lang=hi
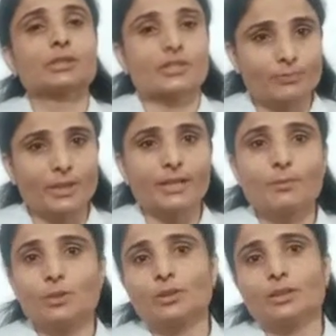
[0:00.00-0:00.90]
स्पीड
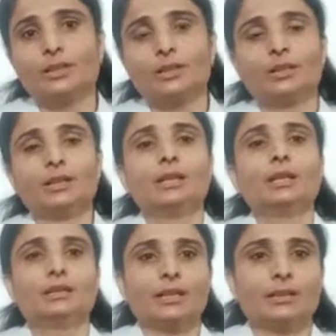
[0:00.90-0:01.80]
अप होगी
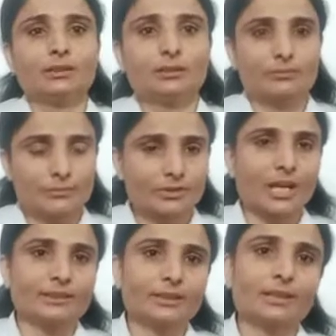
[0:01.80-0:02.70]
लेकिन
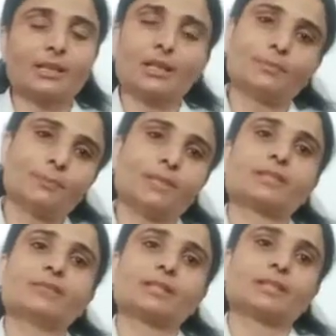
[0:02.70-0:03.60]
ज़्यादातर हमें
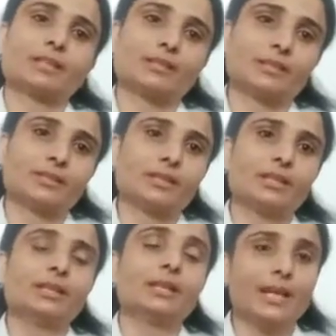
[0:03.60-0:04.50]
पैसिव एक्सरसाइजेस की
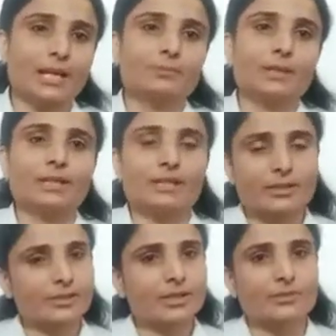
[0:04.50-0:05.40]
ही हेल्प इस
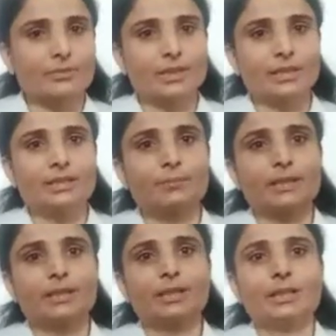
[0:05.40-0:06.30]
स्टेज में लेनी
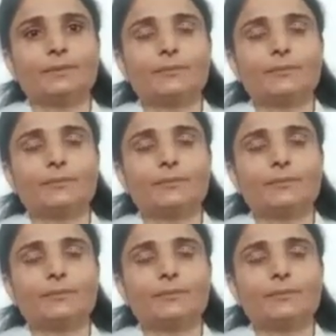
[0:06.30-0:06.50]
पड़ती है